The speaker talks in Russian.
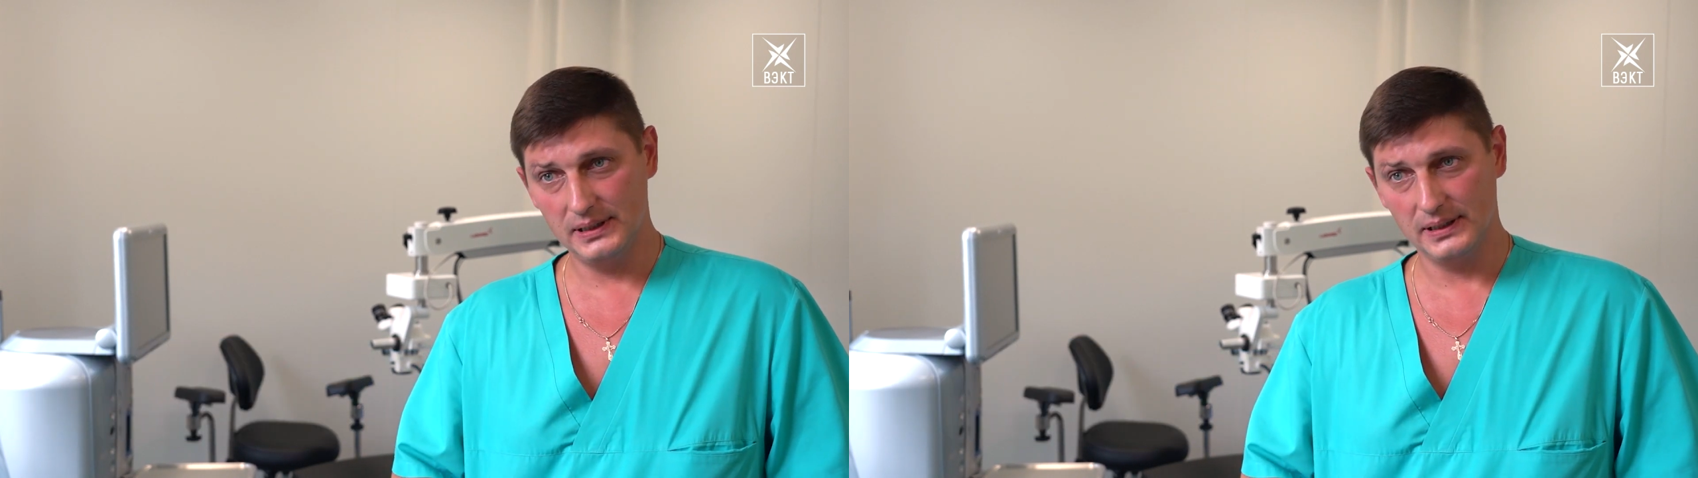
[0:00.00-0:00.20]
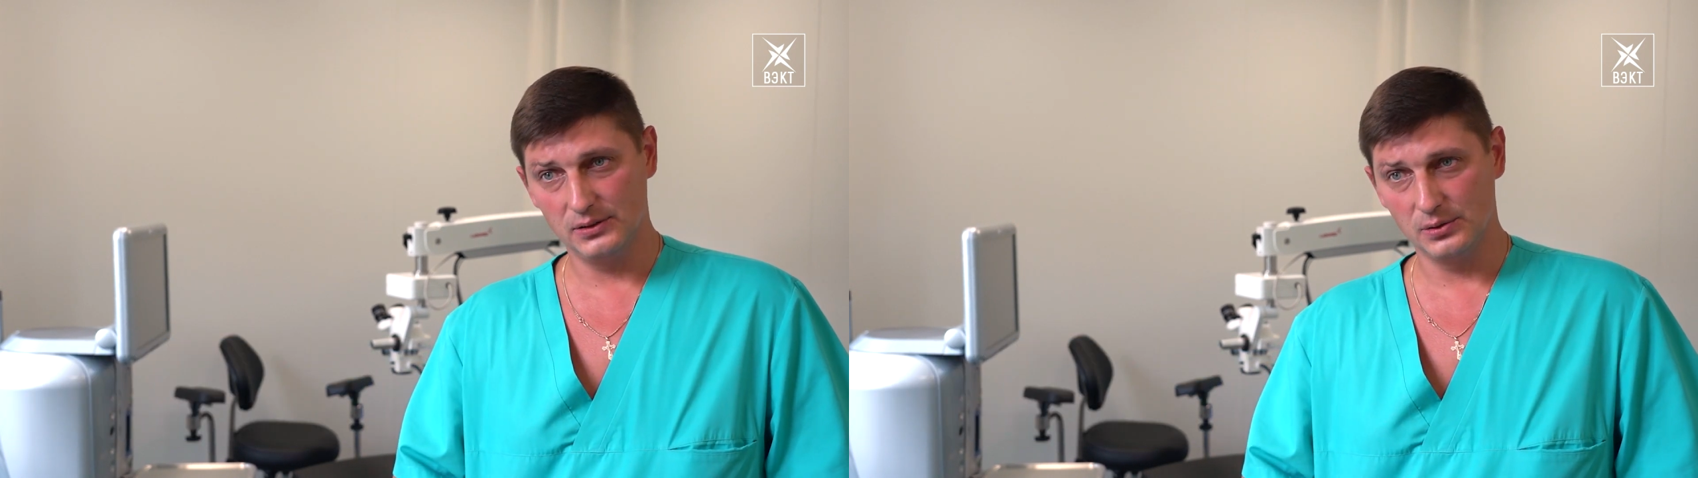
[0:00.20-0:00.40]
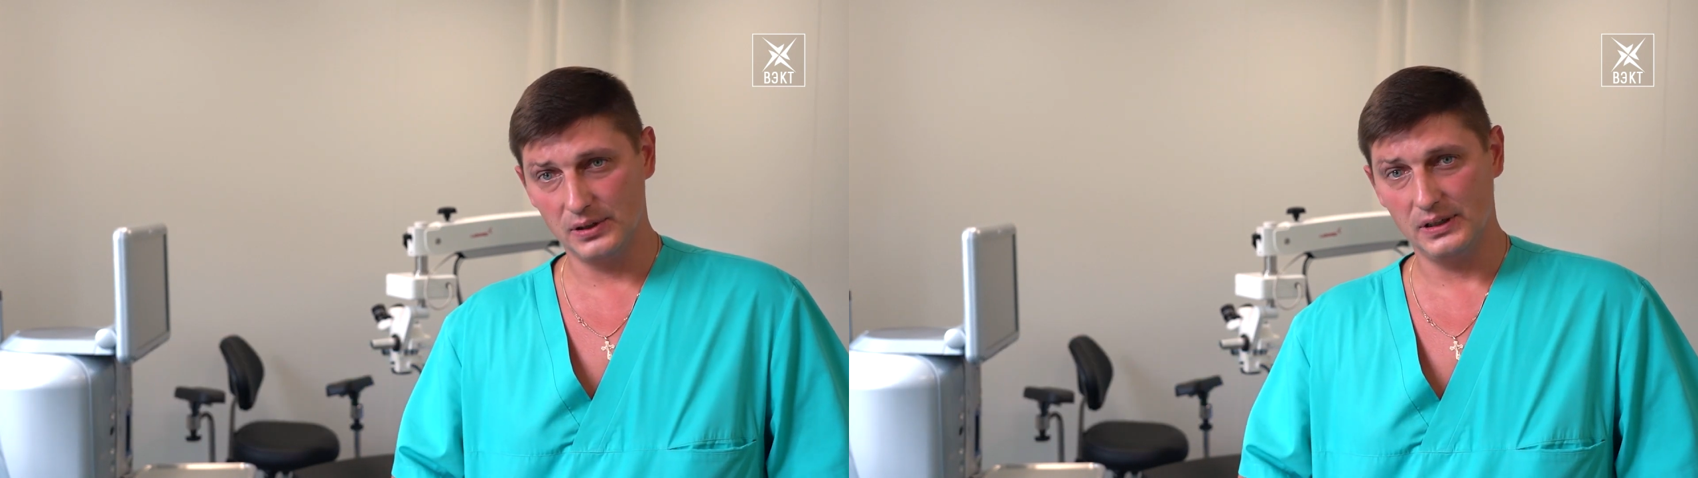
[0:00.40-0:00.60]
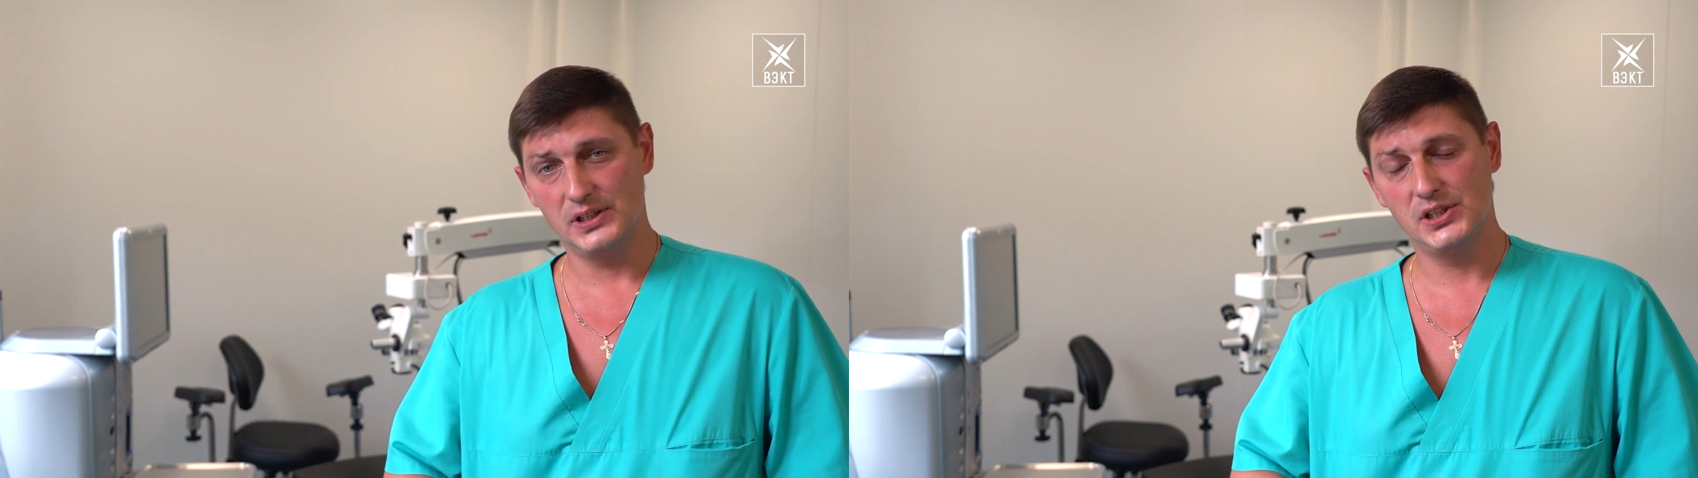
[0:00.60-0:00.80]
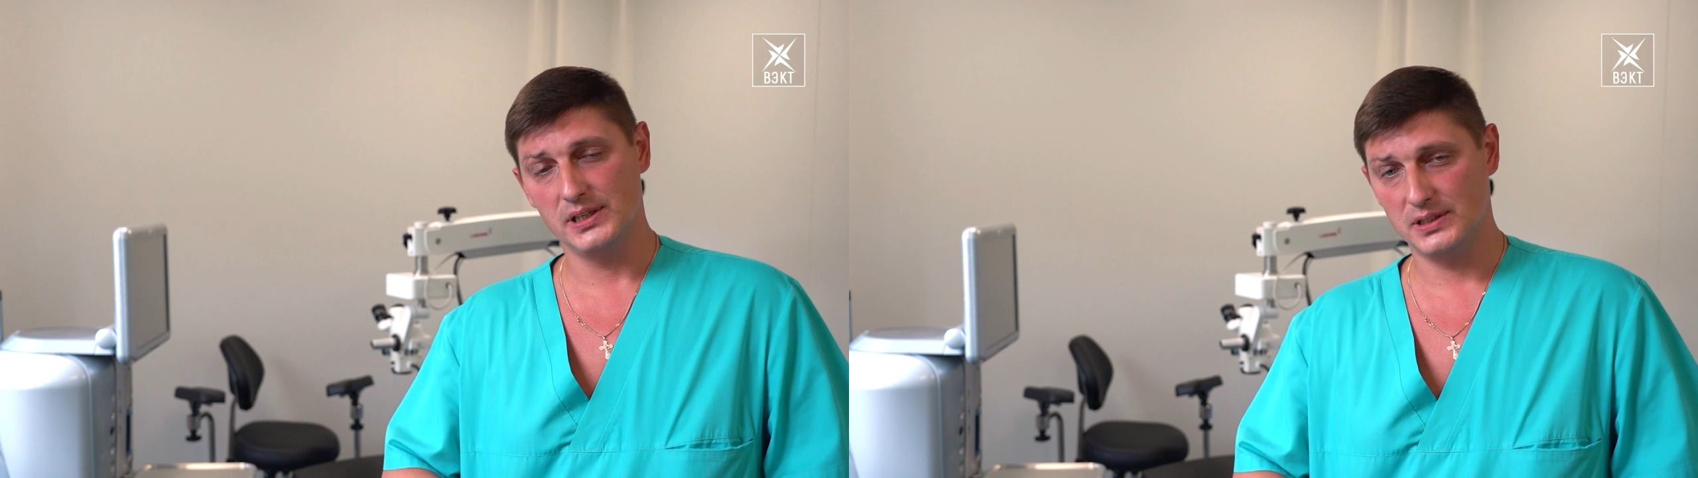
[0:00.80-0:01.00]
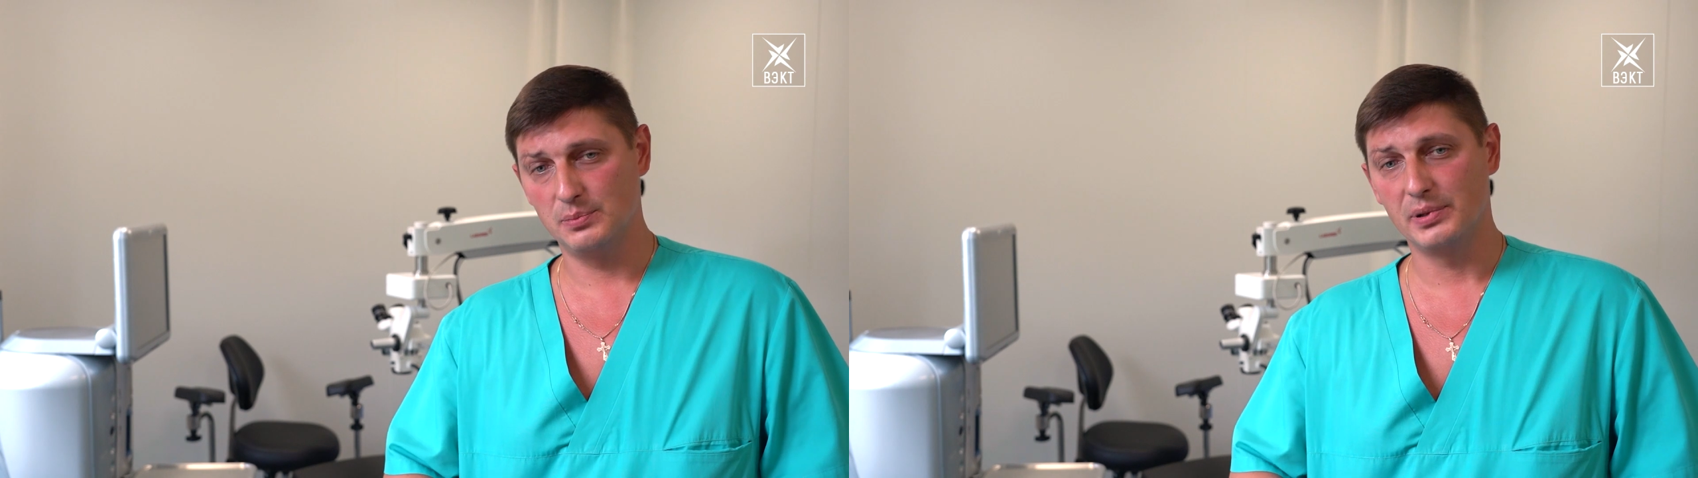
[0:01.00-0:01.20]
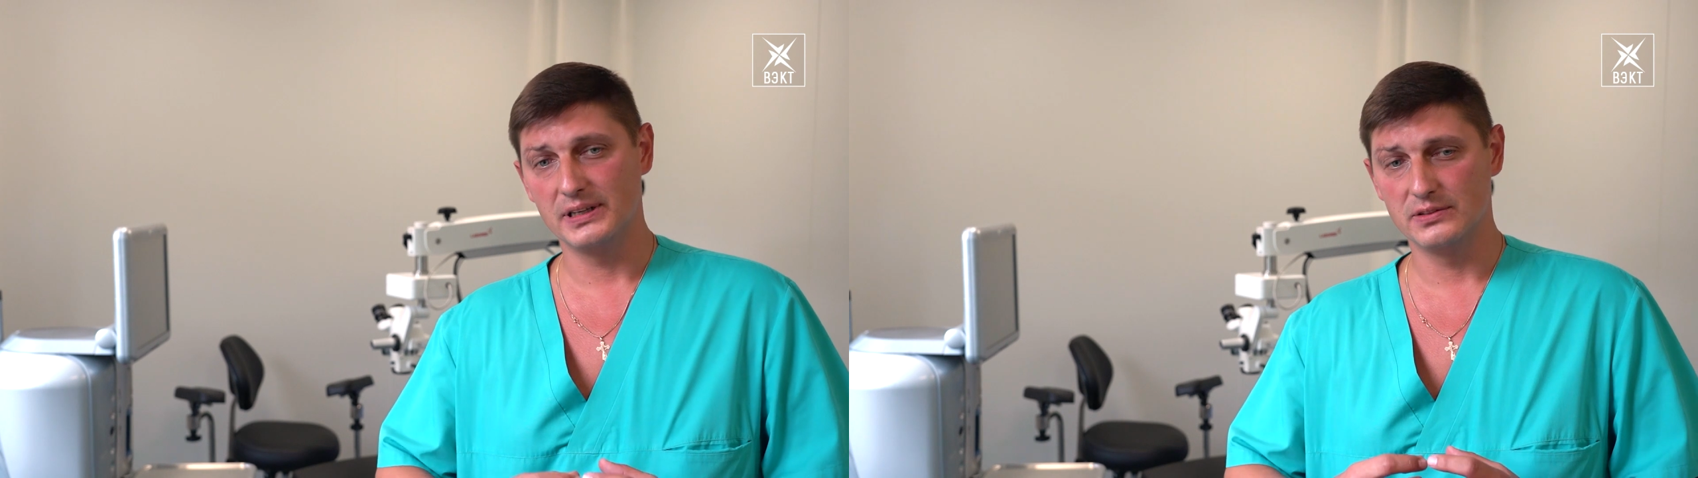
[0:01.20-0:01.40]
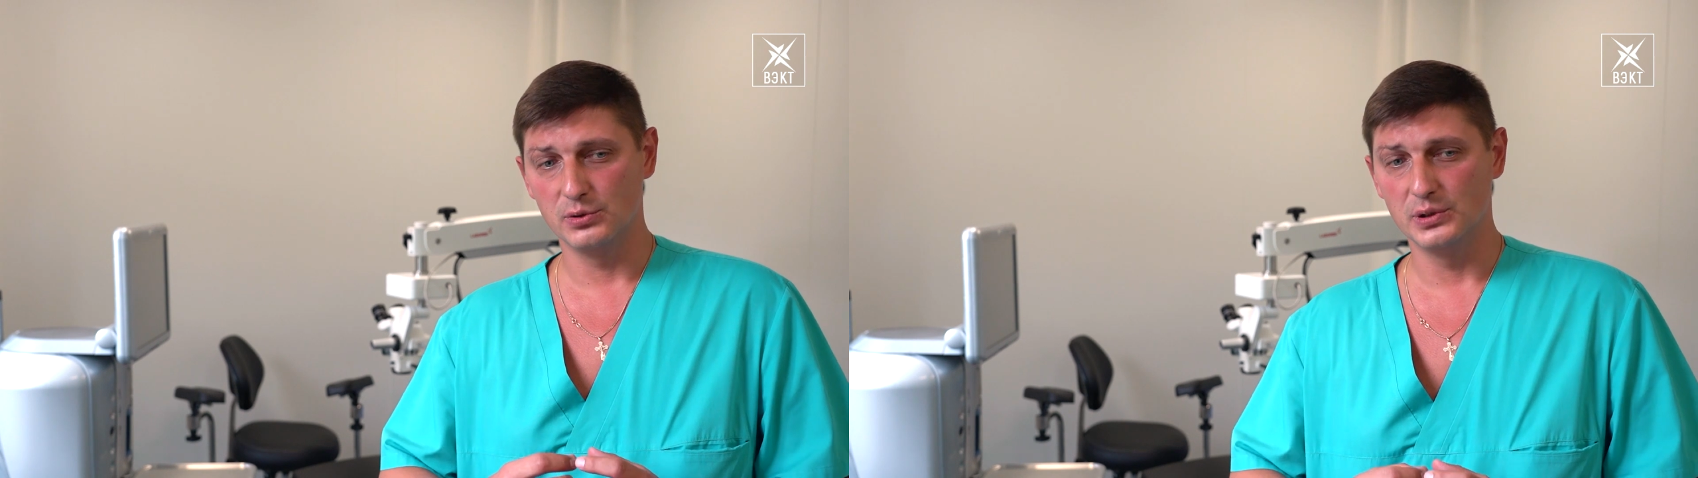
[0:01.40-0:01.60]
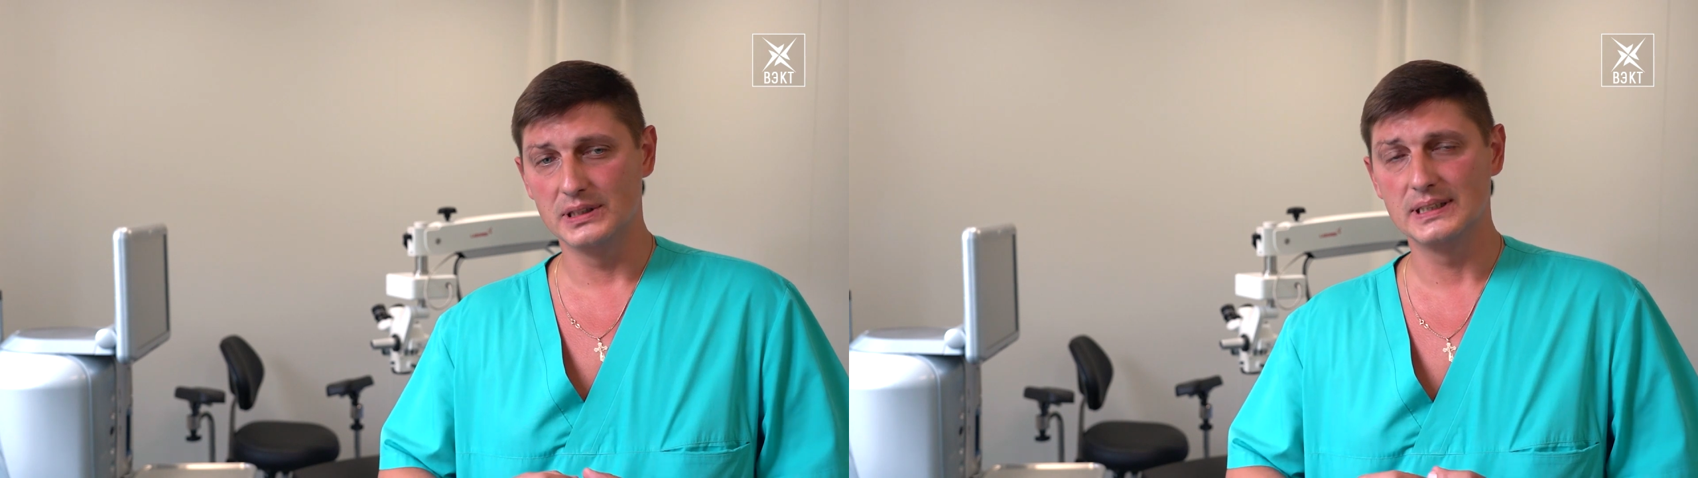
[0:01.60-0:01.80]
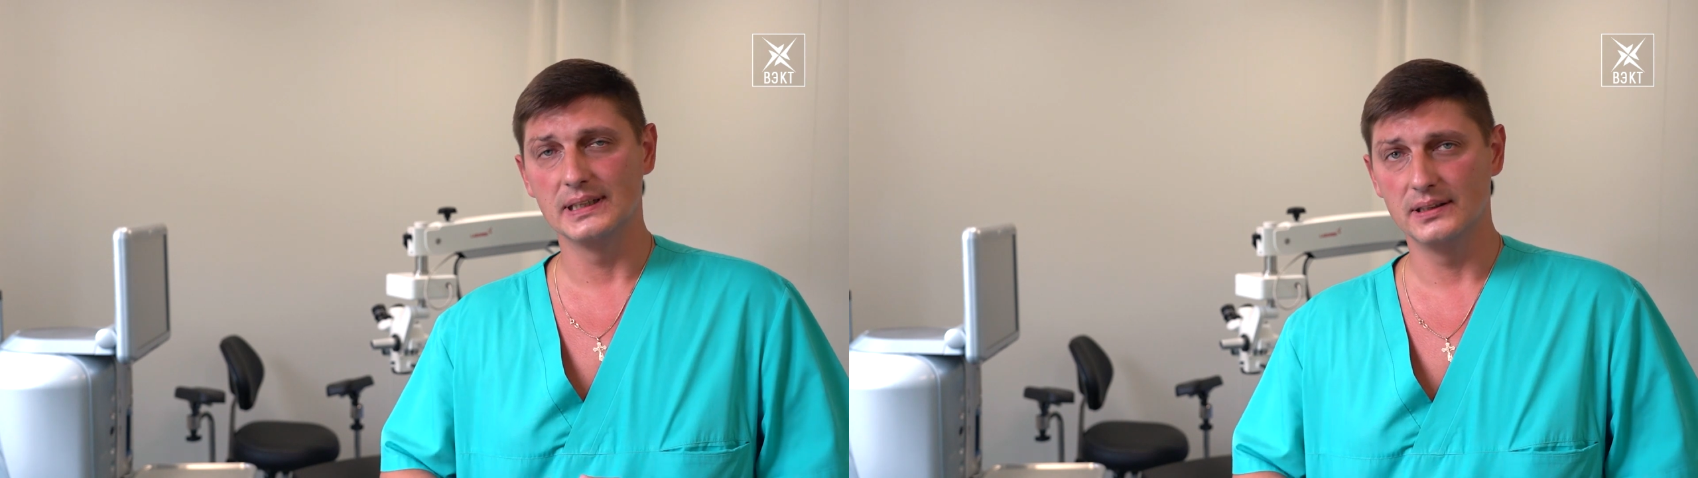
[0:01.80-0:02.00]
который сейчас
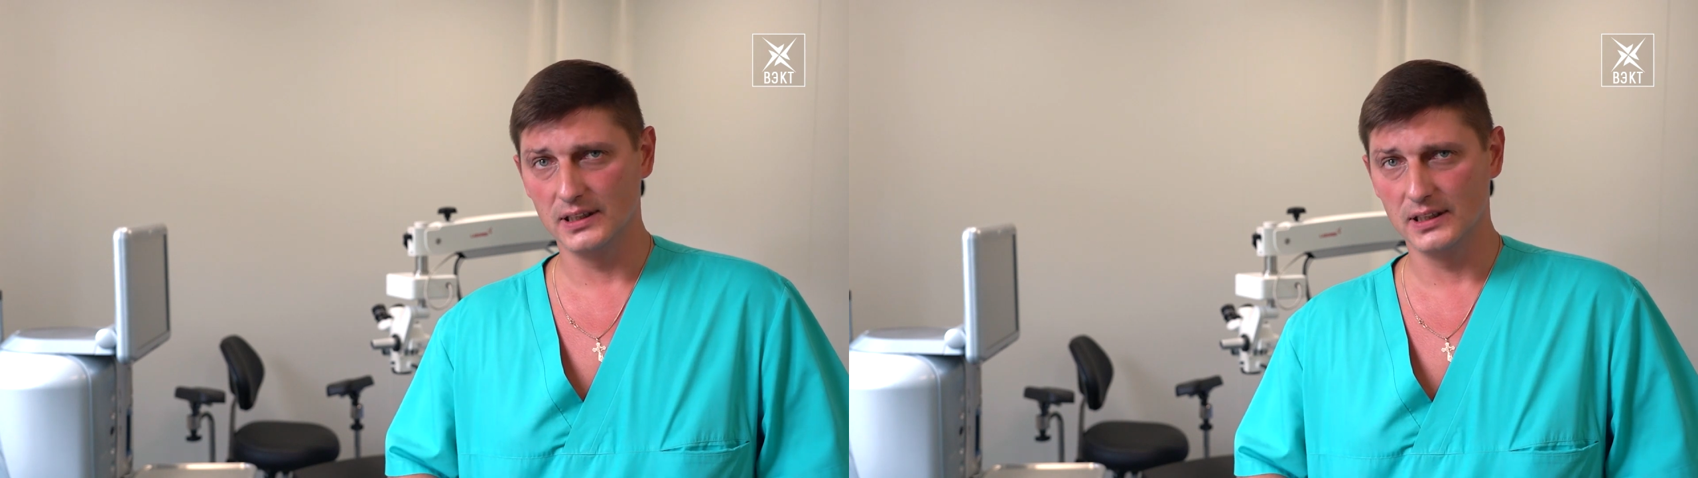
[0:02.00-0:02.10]
производится на